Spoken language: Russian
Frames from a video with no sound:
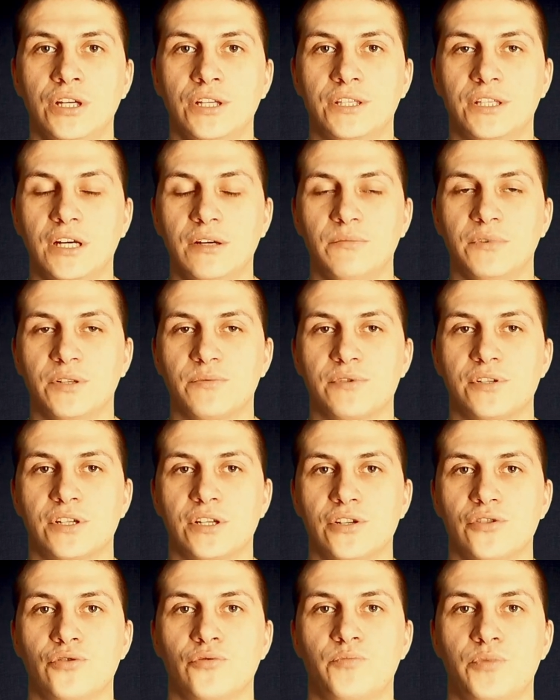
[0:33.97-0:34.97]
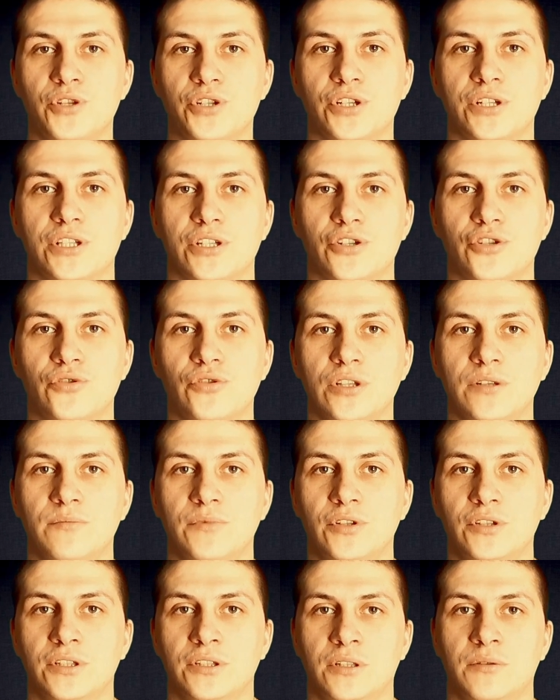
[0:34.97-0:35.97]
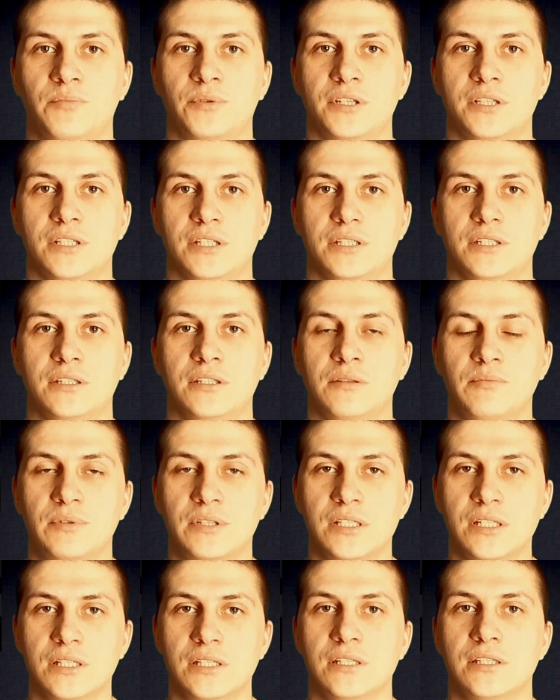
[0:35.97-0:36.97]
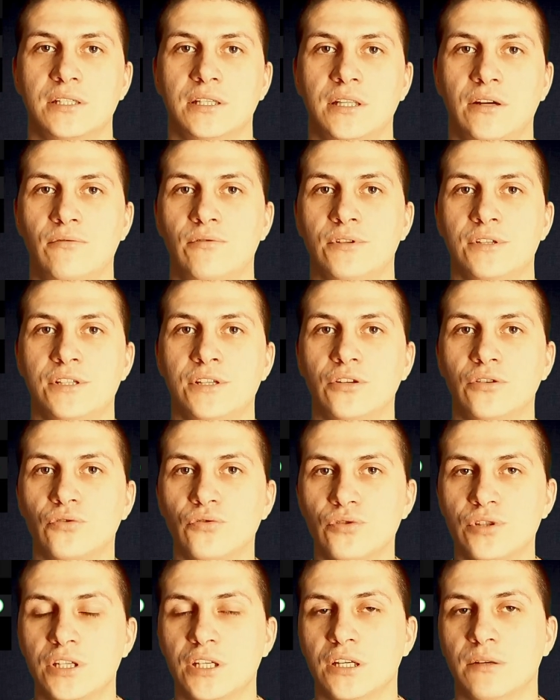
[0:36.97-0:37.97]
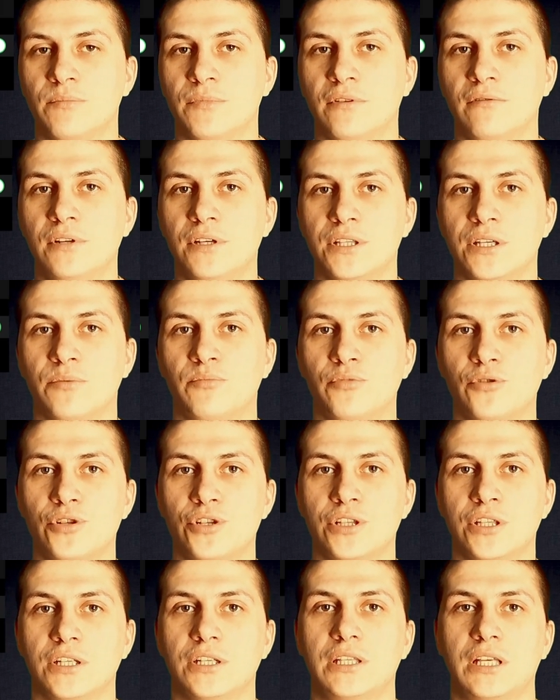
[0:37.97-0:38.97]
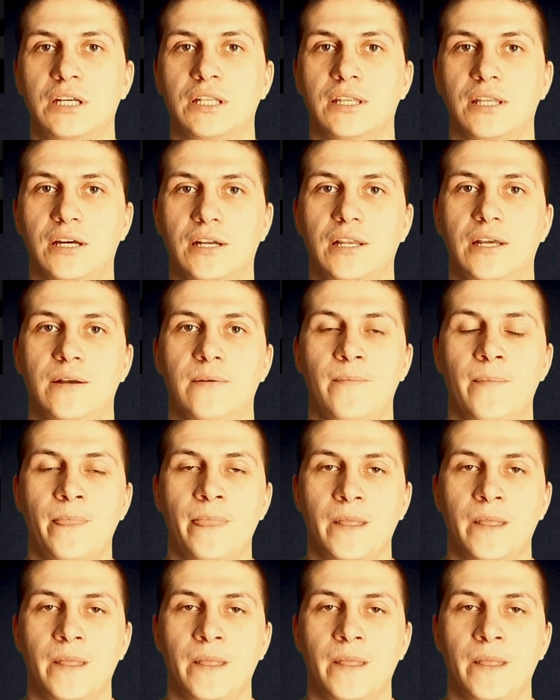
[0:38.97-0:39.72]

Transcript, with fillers: Там нам сразу пишется, что нам дает этот процесс. Этот процесс останавливает загрузки, обновление почты и так далее.